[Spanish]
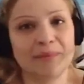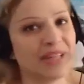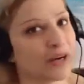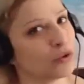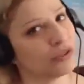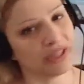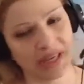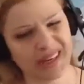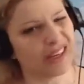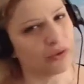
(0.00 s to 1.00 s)
vida
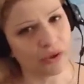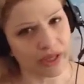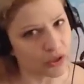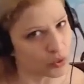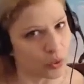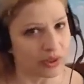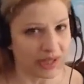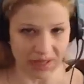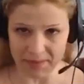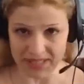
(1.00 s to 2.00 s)
cotidiana y no
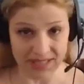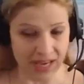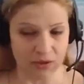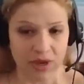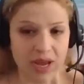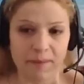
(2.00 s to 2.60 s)
resulta demasiado.